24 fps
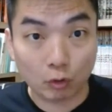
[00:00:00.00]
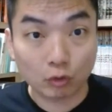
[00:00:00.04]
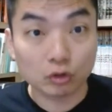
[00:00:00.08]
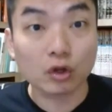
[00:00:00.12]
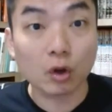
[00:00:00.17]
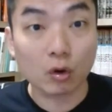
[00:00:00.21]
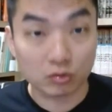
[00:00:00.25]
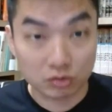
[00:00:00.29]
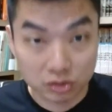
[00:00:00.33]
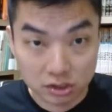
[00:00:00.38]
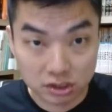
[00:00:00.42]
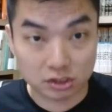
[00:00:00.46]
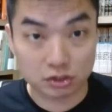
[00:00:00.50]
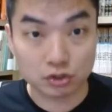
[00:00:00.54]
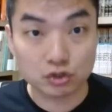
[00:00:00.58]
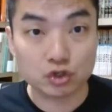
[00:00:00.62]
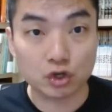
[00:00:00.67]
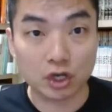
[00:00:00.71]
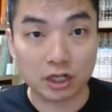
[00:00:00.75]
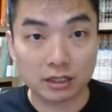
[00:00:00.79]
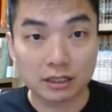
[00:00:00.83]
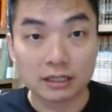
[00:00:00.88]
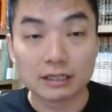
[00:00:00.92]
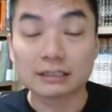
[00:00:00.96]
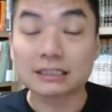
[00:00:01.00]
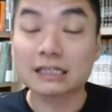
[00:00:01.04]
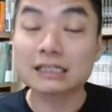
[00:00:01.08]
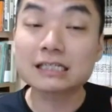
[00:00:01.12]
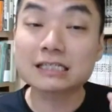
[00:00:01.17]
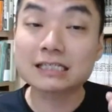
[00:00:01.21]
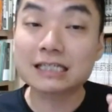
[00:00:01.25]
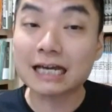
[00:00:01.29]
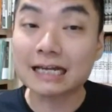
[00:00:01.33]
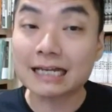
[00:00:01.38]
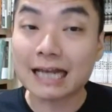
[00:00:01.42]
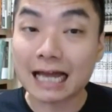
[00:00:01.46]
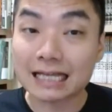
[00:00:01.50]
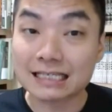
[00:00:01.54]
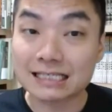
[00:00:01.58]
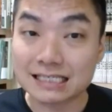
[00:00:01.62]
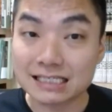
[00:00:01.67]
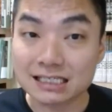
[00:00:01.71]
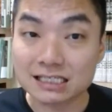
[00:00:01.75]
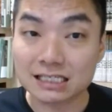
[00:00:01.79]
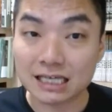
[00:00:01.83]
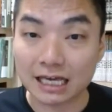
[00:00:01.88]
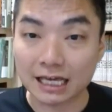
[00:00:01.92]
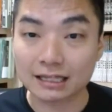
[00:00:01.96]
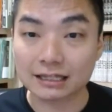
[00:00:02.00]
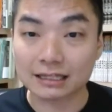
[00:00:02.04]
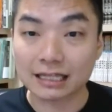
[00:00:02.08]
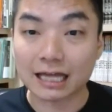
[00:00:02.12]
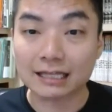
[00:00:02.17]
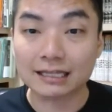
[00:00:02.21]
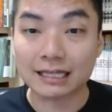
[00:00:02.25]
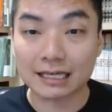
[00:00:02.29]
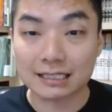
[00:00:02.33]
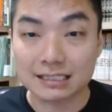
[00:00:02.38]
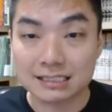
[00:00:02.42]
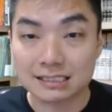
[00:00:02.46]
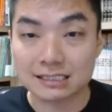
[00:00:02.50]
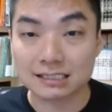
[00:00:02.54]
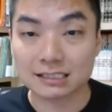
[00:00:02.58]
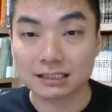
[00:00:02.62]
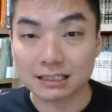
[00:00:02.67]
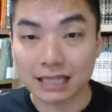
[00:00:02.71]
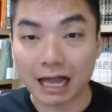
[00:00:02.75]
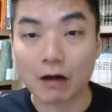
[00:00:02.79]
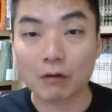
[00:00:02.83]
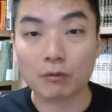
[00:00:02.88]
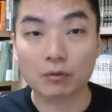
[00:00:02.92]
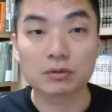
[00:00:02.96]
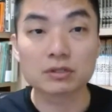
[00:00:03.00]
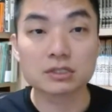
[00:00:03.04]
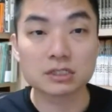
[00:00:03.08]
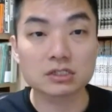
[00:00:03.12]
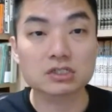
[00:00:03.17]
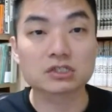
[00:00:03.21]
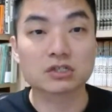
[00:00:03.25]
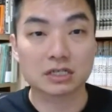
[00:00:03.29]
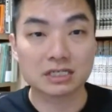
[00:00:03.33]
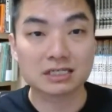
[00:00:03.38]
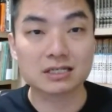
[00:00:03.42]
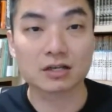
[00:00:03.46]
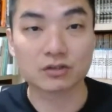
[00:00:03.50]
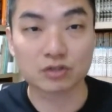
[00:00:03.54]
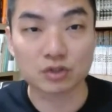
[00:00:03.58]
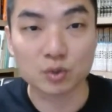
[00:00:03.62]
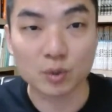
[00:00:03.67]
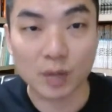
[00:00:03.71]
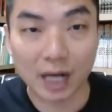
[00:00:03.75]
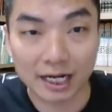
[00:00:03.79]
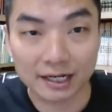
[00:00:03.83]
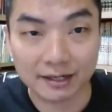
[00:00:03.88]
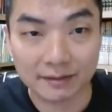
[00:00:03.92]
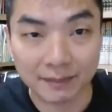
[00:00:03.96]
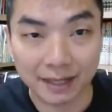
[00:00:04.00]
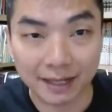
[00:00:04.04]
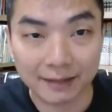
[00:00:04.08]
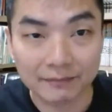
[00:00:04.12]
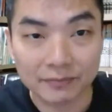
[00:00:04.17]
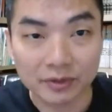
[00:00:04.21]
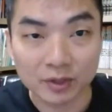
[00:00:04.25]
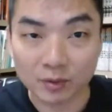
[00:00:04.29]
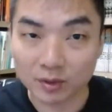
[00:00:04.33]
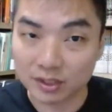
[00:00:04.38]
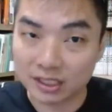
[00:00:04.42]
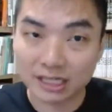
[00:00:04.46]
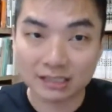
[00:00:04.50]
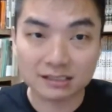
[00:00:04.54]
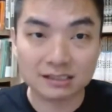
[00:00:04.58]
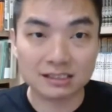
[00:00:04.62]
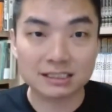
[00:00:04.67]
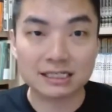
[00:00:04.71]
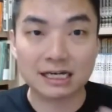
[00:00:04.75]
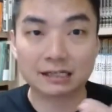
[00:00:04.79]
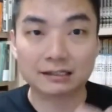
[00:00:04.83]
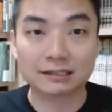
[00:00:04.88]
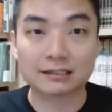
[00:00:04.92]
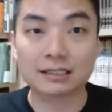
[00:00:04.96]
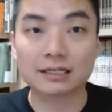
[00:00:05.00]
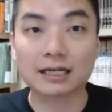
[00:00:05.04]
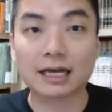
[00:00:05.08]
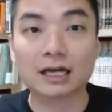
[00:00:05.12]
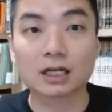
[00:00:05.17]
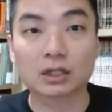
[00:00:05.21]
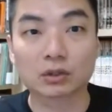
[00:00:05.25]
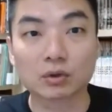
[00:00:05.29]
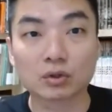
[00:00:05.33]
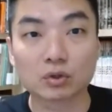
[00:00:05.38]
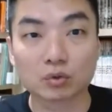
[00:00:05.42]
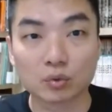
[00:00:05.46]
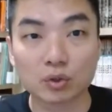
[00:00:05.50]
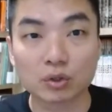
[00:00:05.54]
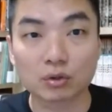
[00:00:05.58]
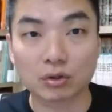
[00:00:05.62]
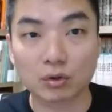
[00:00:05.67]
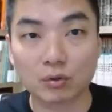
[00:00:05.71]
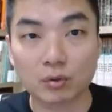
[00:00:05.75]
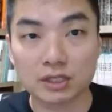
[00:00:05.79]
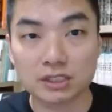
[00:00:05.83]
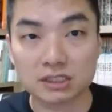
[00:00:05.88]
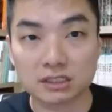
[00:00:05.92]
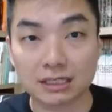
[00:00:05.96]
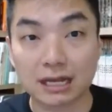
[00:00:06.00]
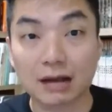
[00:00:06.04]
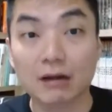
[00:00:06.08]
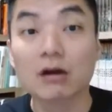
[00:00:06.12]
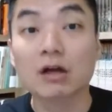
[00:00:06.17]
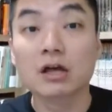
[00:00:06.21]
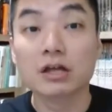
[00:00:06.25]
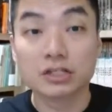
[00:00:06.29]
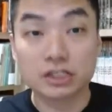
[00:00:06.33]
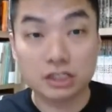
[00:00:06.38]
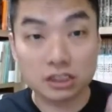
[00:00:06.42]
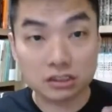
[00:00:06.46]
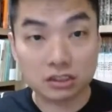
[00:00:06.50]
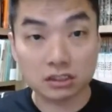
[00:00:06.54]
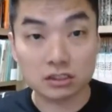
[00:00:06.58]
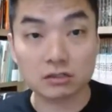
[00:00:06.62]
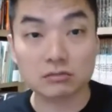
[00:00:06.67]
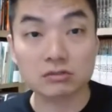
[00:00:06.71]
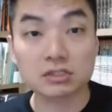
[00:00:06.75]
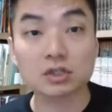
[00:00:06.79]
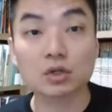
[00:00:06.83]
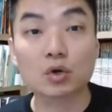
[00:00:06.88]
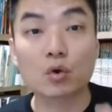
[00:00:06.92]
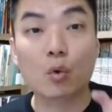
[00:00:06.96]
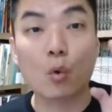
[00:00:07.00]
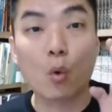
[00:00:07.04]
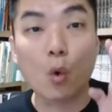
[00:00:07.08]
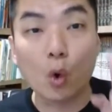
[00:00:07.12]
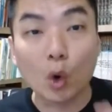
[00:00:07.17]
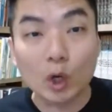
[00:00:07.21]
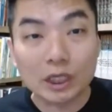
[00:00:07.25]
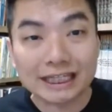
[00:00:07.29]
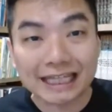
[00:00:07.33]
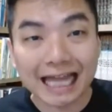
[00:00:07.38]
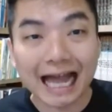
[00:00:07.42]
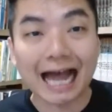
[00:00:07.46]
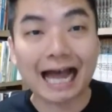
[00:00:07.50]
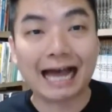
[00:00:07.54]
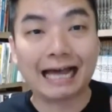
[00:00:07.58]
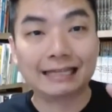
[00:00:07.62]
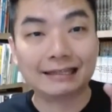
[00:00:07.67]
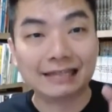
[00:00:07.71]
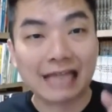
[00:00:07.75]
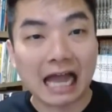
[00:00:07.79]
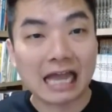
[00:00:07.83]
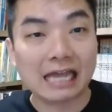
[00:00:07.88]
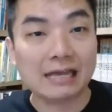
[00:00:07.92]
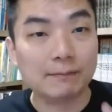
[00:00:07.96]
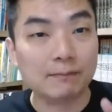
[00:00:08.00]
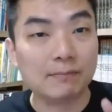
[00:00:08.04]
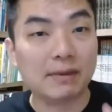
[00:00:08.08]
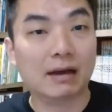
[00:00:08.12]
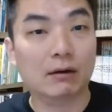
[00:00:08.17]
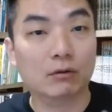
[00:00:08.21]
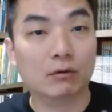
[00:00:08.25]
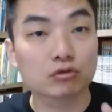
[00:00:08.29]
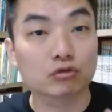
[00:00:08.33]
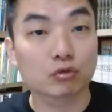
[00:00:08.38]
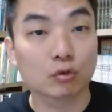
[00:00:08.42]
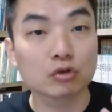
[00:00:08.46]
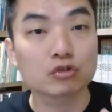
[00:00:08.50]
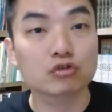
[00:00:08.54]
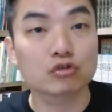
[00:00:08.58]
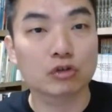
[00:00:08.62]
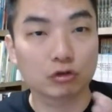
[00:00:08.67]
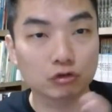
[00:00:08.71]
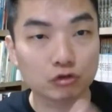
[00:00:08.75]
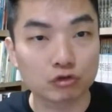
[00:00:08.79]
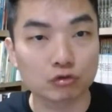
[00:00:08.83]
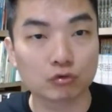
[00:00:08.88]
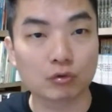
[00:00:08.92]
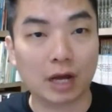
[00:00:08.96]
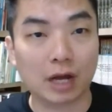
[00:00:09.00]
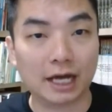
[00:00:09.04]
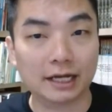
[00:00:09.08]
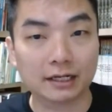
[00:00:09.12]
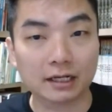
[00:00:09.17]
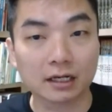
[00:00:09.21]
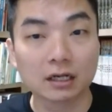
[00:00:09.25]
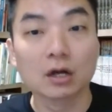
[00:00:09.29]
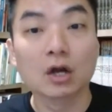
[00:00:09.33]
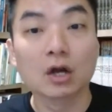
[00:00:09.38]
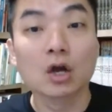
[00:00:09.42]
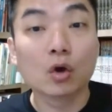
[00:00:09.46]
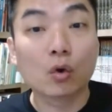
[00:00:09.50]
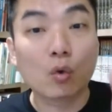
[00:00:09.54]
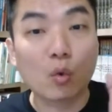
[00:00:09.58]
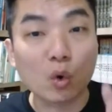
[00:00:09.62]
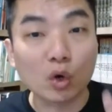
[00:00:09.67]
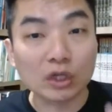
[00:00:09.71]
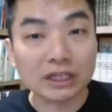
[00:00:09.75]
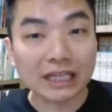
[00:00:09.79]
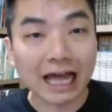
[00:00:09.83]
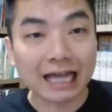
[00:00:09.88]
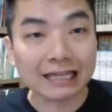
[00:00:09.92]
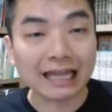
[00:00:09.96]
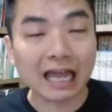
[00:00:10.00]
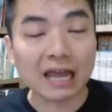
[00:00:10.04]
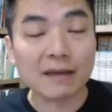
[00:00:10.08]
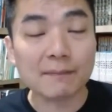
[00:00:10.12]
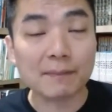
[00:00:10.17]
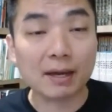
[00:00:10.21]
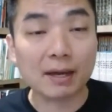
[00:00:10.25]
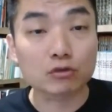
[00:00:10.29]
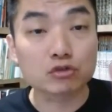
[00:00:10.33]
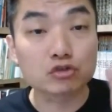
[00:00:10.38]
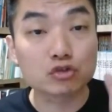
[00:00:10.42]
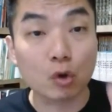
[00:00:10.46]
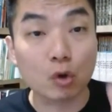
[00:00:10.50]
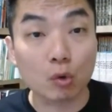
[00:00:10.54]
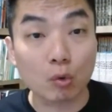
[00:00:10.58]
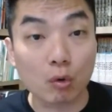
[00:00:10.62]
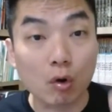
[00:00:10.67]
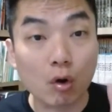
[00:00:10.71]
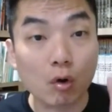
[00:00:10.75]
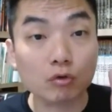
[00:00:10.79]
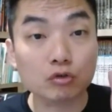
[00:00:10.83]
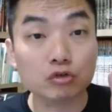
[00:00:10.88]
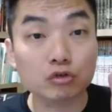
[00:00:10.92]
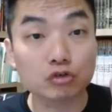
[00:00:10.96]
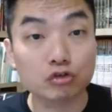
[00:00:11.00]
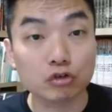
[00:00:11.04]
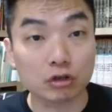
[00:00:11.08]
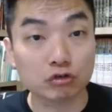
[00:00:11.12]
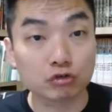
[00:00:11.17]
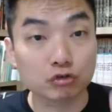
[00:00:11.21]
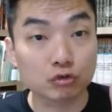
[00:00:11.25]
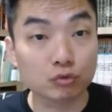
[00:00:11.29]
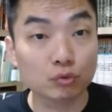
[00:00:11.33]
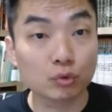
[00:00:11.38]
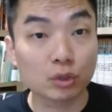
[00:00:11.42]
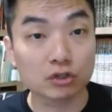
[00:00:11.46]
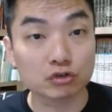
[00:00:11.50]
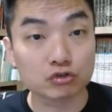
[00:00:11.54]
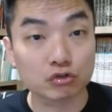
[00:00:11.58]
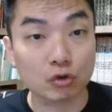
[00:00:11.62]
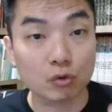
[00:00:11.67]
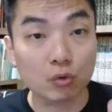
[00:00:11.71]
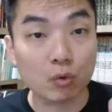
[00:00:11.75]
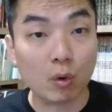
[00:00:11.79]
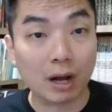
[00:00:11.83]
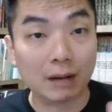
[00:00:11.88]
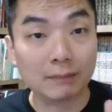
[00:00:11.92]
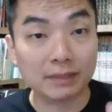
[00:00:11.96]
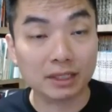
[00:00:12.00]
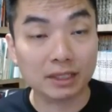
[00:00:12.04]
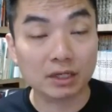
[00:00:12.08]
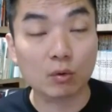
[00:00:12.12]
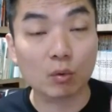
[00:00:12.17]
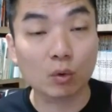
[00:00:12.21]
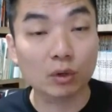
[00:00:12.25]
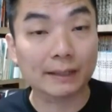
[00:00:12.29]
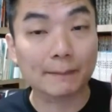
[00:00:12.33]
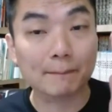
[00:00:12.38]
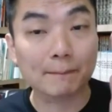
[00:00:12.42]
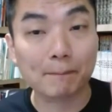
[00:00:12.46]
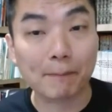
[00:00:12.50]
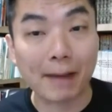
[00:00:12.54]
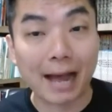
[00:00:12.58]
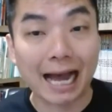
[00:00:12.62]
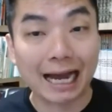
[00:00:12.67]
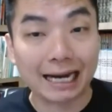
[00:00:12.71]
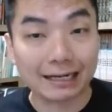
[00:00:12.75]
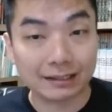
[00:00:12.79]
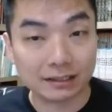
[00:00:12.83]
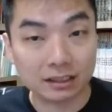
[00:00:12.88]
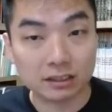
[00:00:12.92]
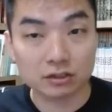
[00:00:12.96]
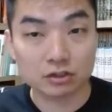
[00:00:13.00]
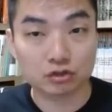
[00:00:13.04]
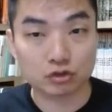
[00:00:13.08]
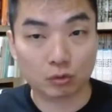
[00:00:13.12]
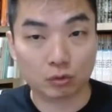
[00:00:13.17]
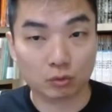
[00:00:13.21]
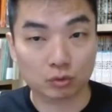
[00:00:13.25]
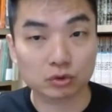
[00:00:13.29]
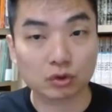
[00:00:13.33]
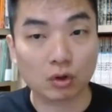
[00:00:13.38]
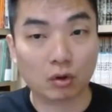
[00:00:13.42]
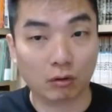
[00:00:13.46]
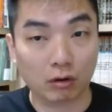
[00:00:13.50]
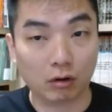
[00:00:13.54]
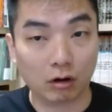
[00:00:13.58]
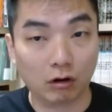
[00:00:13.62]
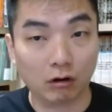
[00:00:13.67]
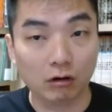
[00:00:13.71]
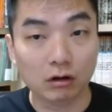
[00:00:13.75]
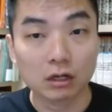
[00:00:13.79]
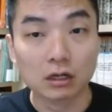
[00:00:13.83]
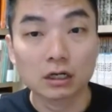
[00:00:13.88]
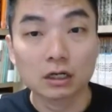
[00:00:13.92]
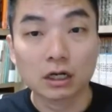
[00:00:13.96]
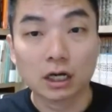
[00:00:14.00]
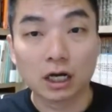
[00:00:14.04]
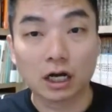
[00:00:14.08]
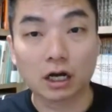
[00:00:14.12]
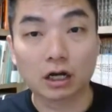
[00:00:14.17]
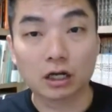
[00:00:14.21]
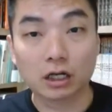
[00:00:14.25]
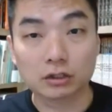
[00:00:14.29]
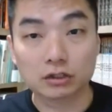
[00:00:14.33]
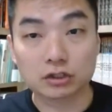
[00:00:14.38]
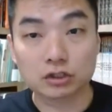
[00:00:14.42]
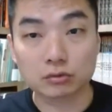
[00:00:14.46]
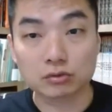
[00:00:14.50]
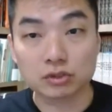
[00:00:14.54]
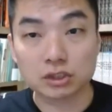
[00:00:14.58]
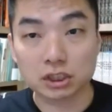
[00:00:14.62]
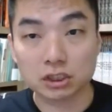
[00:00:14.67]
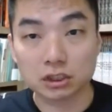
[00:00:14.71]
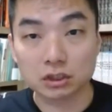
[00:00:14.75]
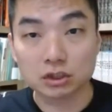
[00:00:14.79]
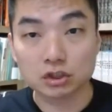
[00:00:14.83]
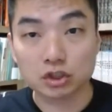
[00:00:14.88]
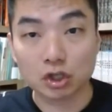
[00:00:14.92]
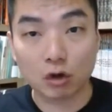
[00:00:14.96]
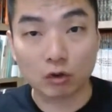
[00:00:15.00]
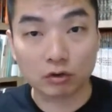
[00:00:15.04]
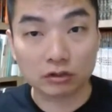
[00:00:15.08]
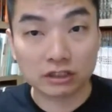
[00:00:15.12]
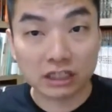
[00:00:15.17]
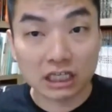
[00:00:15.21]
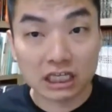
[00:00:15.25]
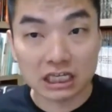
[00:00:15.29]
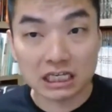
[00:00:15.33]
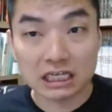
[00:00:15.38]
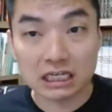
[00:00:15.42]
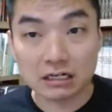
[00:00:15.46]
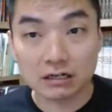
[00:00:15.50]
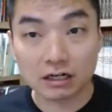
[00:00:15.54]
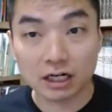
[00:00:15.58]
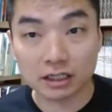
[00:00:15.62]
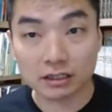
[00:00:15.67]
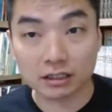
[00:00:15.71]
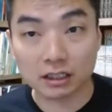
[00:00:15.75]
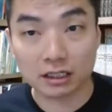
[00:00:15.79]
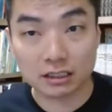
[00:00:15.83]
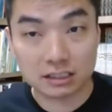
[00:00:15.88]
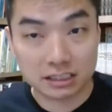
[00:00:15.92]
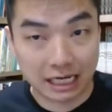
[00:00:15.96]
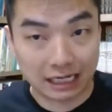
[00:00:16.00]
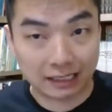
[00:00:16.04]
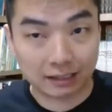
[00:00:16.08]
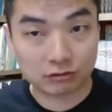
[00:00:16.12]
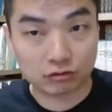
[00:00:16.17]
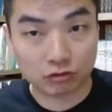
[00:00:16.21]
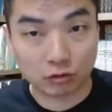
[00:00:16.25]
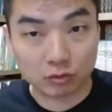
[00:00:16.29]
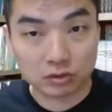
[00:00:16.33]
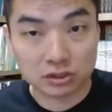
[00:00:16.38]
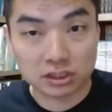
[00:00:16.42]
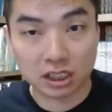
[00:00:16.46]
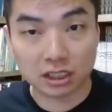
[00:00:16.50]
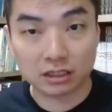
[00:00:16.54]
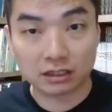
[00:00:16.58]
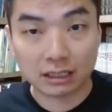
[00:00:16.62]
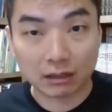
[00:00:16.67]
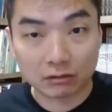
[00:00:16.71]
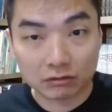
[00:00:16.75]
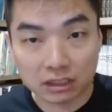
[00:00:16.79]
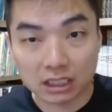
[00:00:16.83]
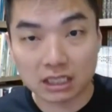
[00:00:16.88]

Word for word: 总统直选，但是在那之前，大家知道是谁选出来的吗？我这样子讲，应该很多读友都会知道，其实就是国大代表所选出来的。国大代表总共选出了中华民国的八任总统哦，啊，就是从第一任的蒋中正